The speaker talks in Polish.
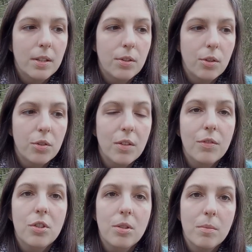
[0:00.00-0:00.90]
e,
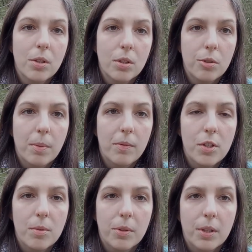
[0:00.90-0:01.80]
to nie widzimy tych
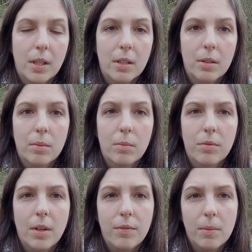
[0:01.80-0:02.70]
odpowiedzi, bo tak
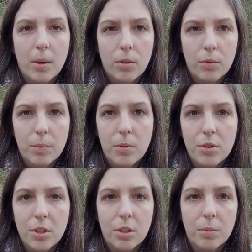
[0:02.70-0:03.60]
jak y, mówiłam w filmach o
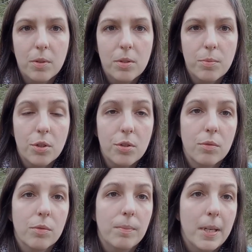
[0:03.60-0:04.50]
dwupunkcie, te odpowiedzi
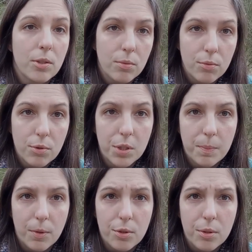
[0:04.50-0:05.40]
przychodzą w bardzo
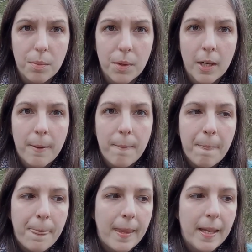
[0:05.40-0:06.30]
różny sposób.
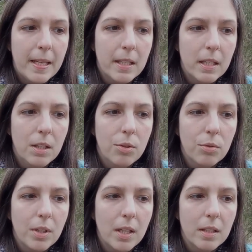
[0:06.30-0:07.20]
Y,
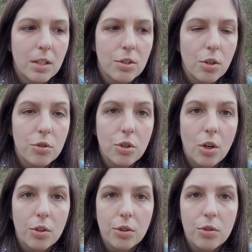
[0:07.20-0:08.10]
I tutaj też
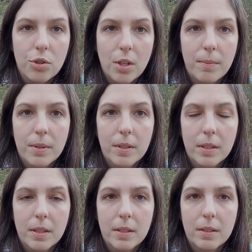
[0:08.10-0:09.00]
chodzi o to,
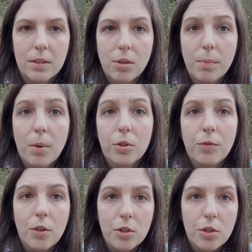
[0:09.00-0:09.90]
żeby, y,
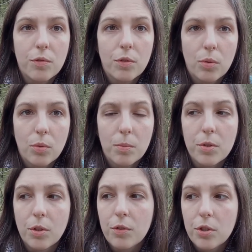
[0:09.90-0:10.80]
żeby otworzyć swój
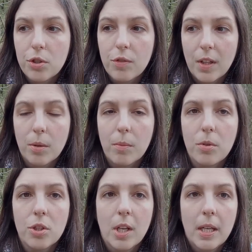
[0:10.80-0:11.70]
umysł, otworzyć
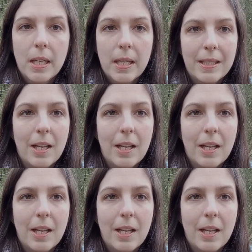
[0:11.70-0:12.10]
świadomość